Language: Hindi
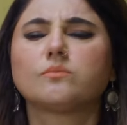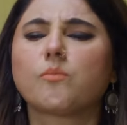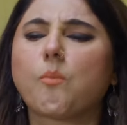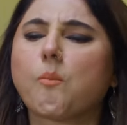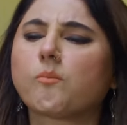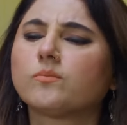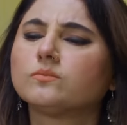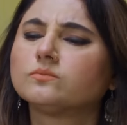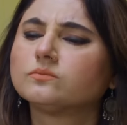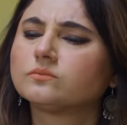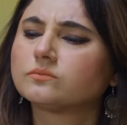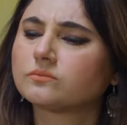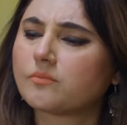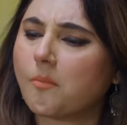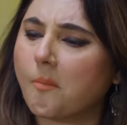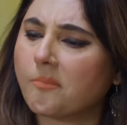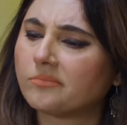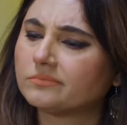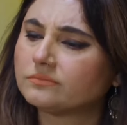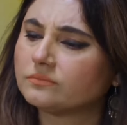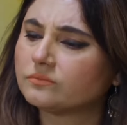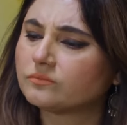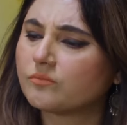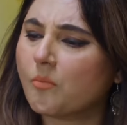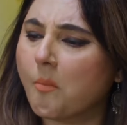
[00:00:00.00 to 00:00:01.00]
इस वक्त हम
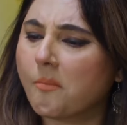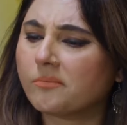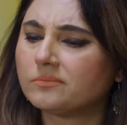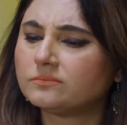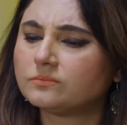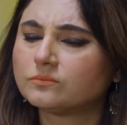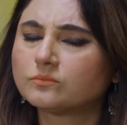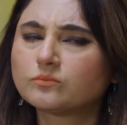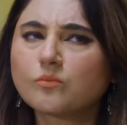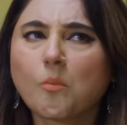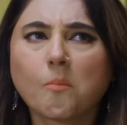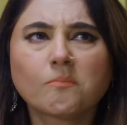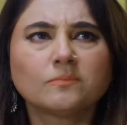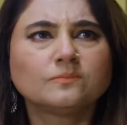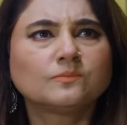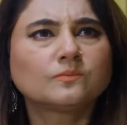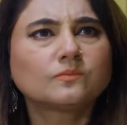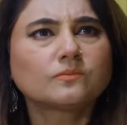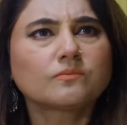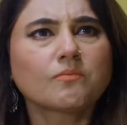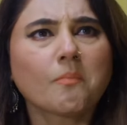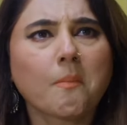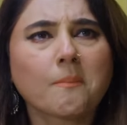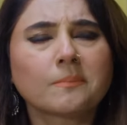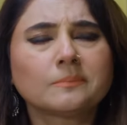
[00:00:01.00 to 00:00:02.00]
सब बहुत मुश्किल सूरत
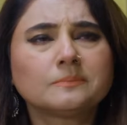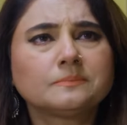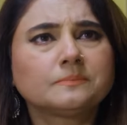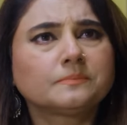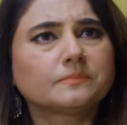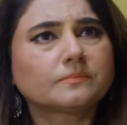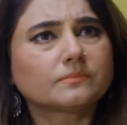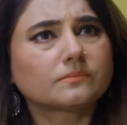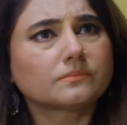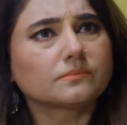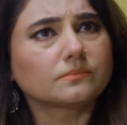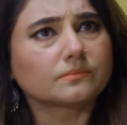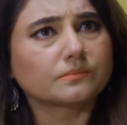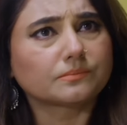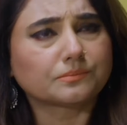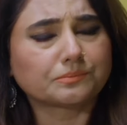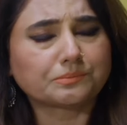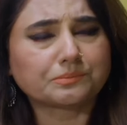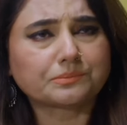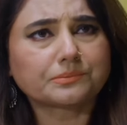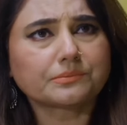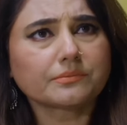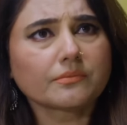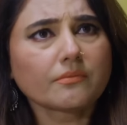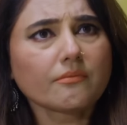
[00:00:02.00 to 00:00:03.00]
हाल से गुजर रहे
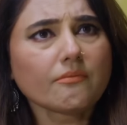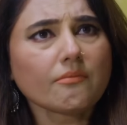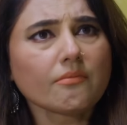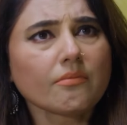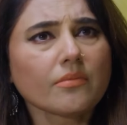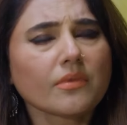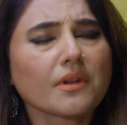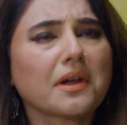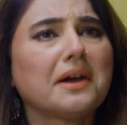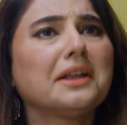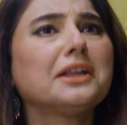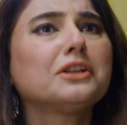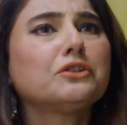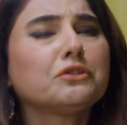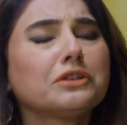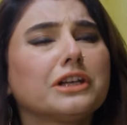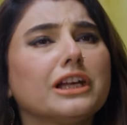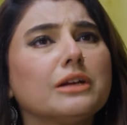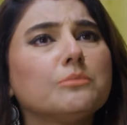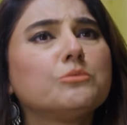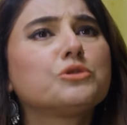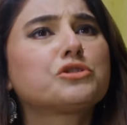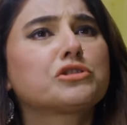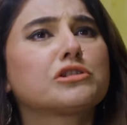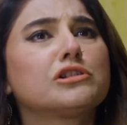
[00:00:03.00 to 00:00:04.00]
अरे तो क्या
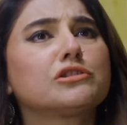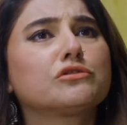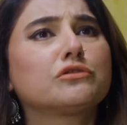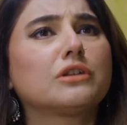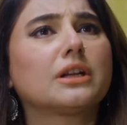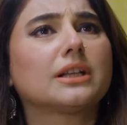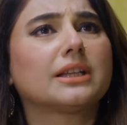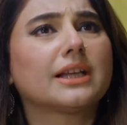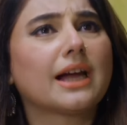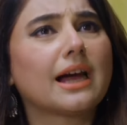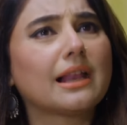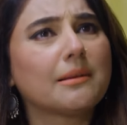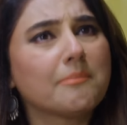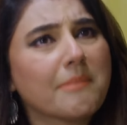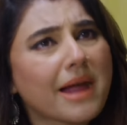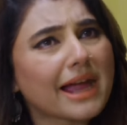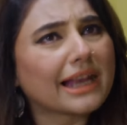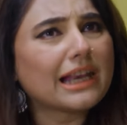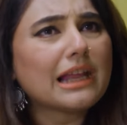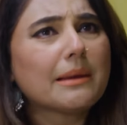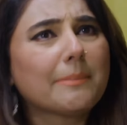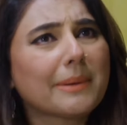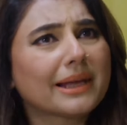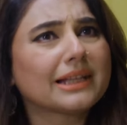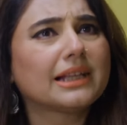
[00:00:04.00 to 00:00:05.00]
मुश्किल सूरत हाल
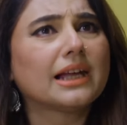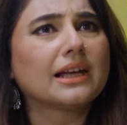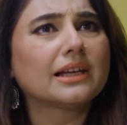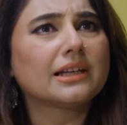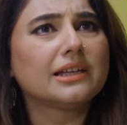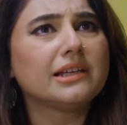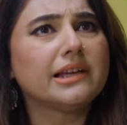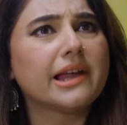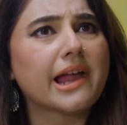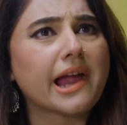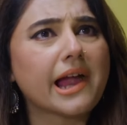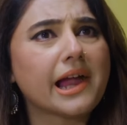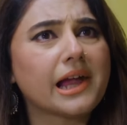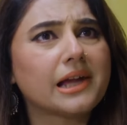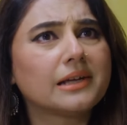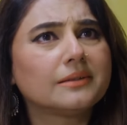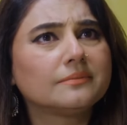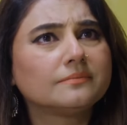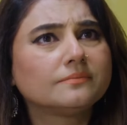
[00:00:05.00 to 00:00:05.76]
मैंने पैदा की है